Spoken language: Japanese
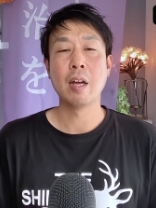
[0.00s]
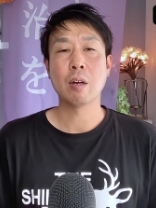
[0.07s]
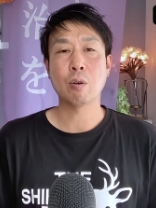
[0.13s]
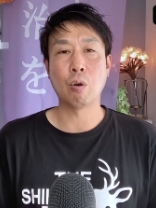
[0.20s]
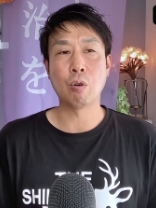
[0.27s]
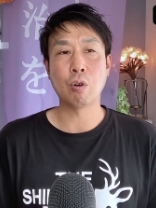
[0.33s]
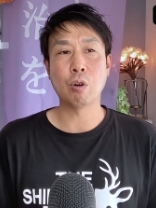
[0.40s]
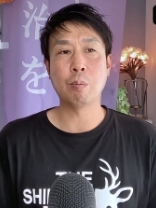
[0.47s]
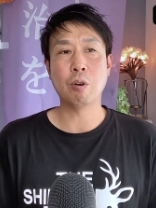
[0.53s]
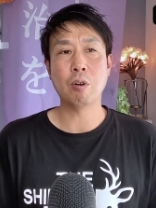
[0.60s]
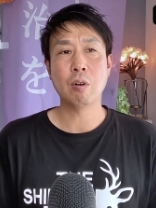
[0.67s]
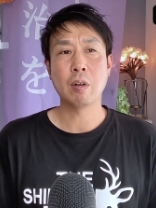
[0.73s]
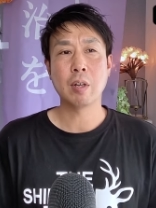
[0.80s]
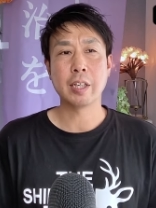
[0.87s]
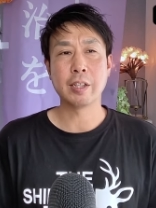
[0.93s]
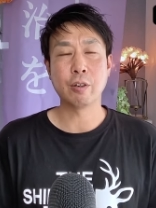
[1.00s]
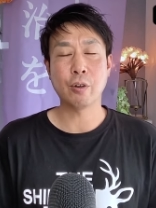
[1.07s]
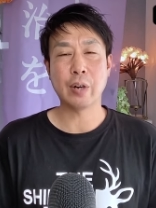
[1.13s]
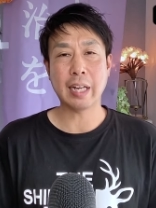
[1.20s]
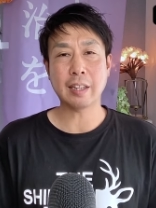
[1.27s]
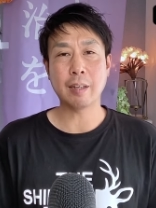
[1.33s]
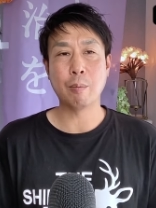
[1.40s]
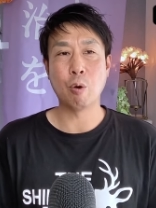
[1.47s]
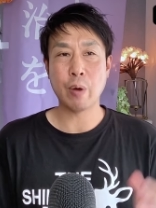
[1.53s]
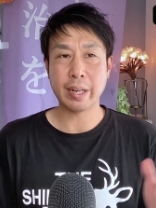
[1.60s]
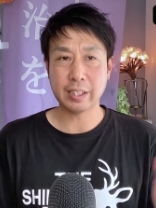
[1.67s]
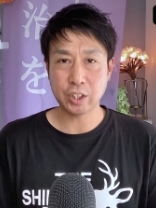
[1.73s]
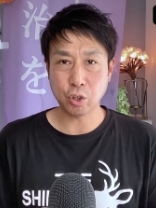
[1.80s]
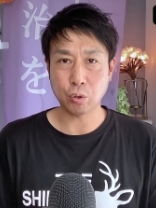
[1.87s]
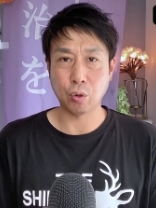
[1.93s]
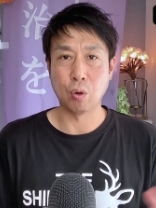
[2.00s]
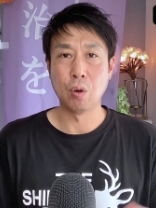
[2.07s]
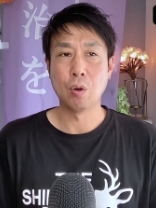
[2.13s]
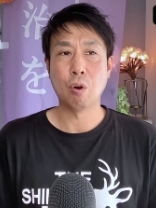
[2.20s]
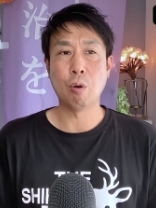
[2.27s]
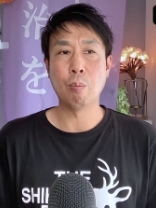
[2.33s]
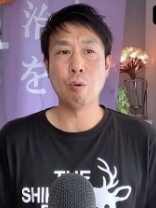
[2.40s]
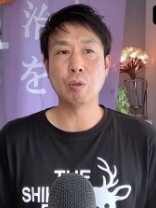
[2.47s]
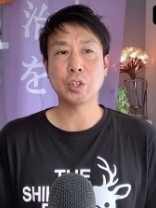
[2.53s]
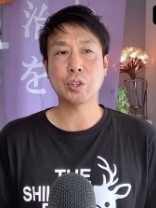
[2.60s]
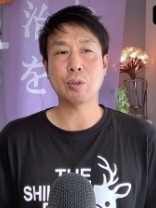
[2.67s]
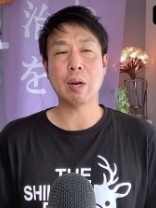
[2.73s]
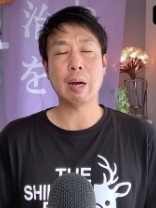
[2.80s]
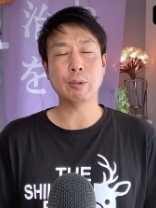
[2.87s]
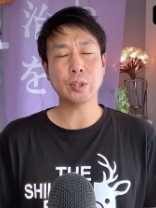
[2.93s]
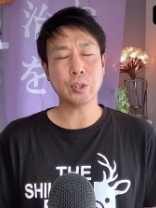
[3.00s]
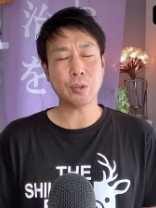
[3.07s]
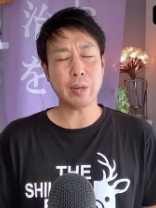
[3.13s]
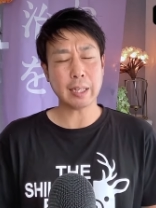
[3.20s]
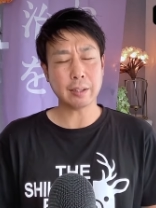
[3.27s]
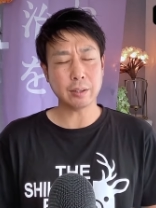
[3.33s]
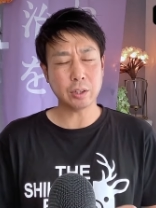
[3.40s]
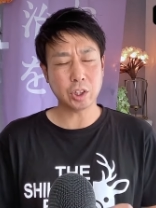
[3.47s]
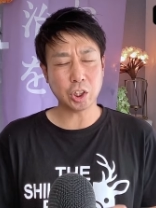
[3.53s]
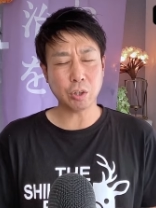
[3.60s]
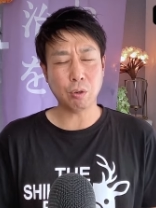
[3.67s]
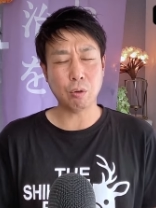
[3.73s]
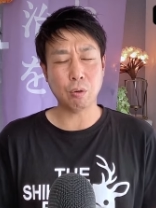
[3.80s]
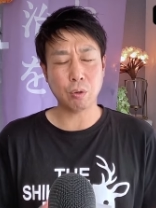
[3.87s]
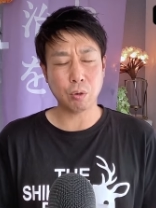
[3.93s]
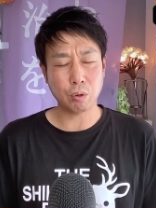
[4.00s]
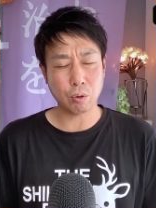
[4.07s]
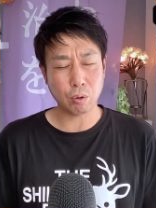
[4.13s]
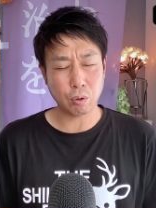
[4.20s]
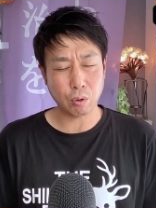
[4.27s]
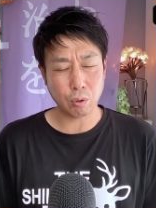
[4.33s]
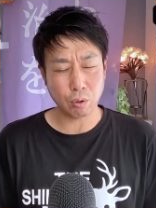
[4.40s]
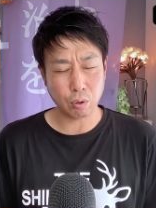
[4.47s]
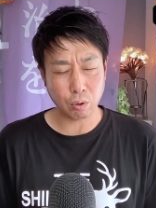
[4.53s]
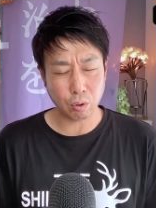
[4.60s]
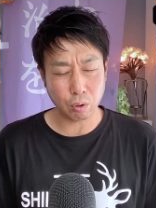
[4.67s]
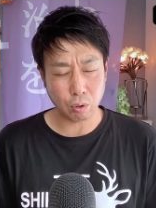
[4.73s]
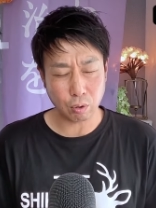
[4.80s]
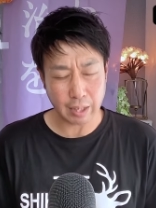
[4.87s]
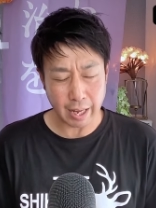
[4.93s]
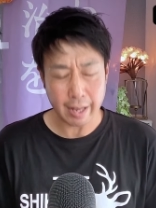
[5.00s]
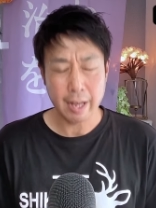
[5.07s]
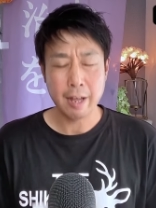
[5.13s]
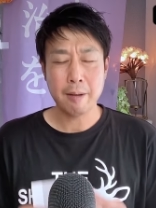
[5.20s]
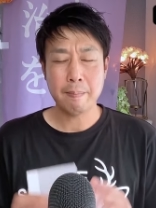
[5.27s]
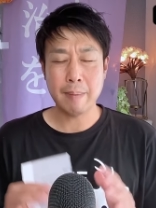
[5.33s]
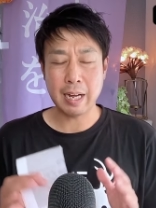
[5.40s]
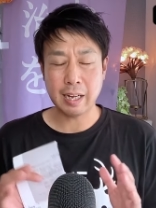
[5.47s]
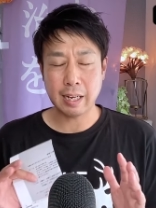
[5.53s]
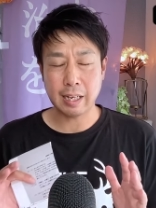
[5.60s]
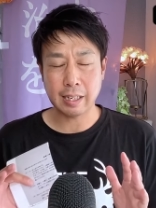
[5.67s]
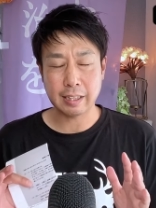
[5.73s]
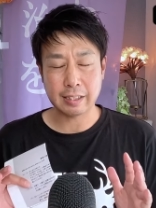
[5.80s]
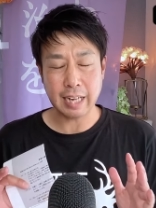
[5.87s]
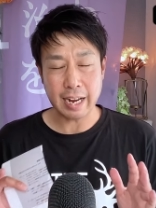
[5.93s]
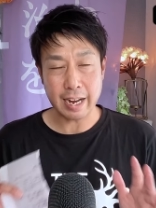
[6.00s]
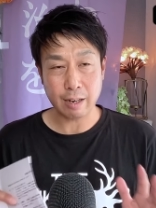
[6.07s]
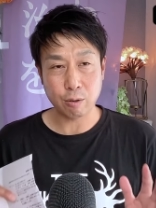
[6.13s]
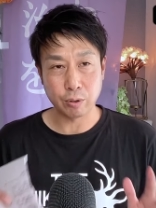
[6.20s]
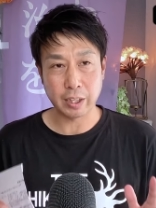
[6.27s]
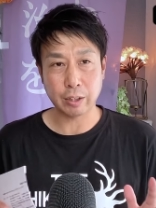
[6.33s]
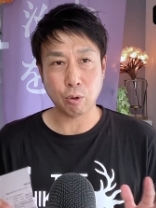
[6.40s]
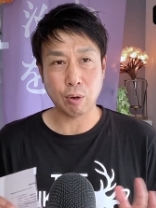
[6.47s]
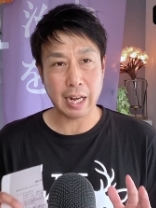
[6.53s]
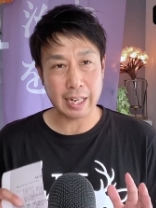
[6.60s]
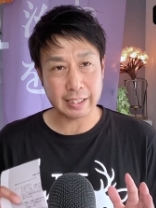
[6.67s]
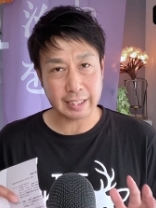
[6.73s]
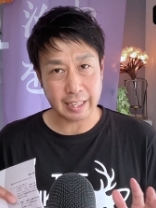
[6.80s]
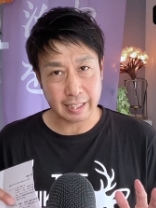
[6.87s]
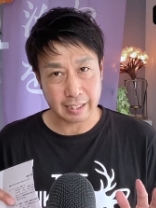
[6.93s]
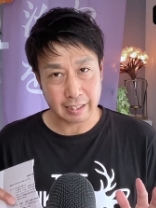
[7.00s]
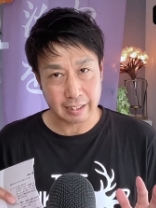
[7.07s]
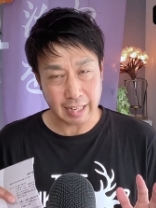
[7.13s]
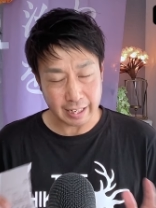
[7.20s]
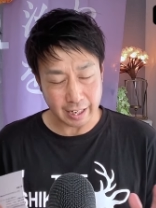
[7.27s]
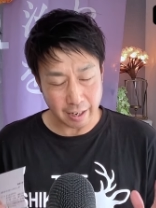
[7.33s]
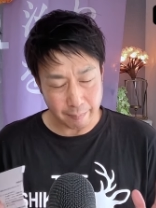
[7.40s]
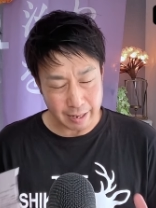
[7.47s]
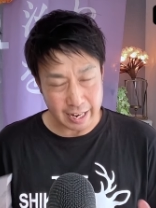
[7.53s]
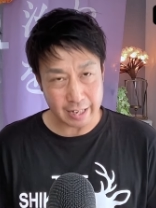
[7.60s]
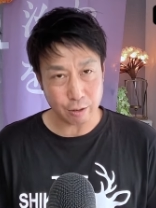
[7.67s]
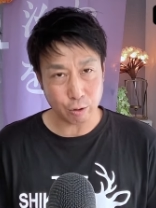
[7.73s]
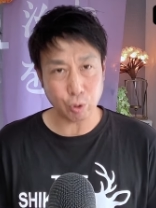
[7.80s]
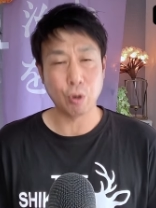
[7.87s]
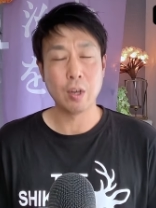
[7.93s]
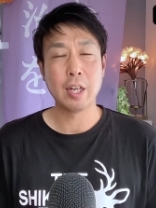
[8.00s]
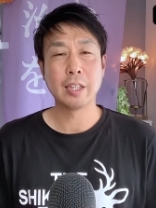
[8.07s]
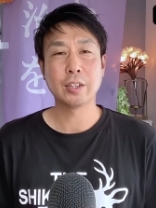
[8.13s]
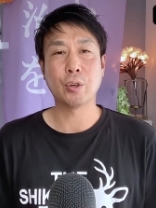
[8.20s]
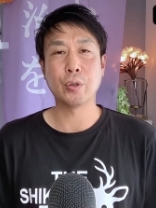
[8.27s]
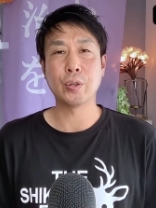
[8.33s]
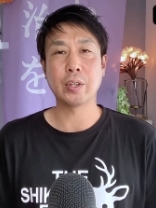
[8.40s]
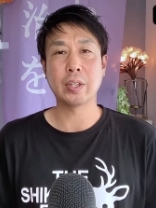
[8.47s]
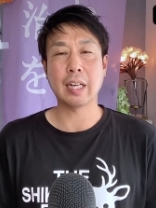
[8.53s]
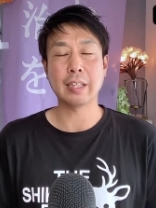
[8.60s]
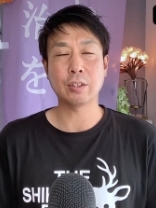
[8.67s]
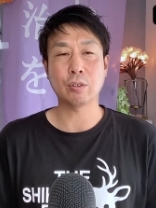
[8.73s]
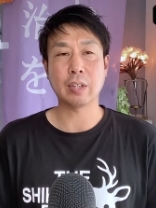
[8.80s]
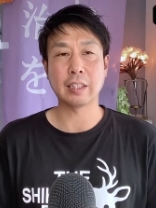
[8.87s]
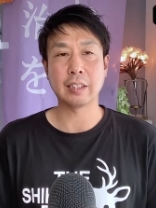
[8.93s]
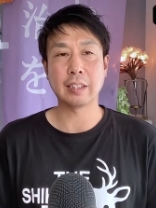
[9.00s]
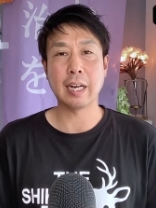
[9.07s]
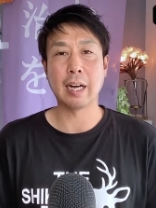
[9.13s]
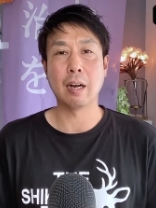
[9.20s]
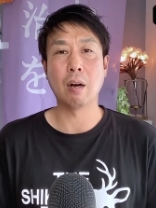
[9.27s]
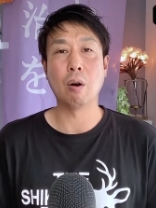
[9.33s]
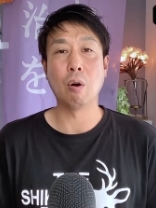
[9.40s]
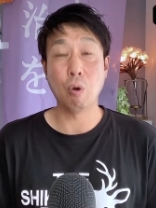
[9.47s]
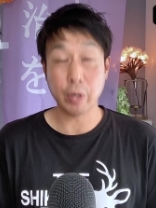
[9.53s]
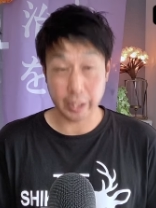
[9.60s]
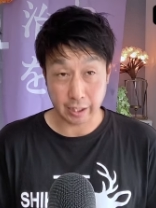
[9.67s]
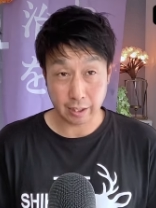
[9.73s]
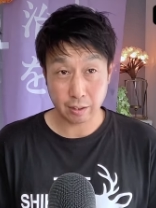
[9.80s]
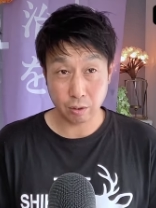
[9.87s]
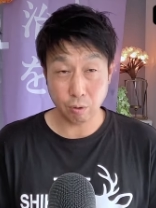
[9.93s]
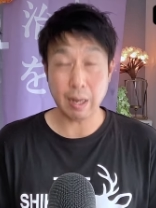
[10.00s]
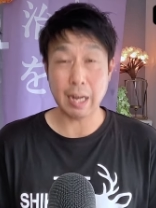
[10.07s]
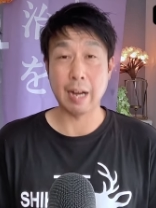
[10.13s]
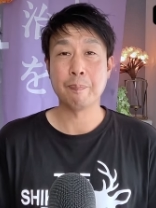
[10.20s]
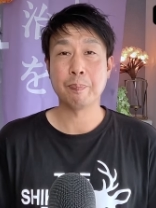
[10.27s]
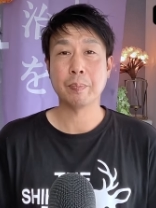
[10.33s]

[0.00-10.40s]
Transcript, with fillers: 今後もいろいろあっても応援しようと思う人がおそらく地方で、まあ、ややこうね、都会じゃなければないほど、そういった人たちが多いのは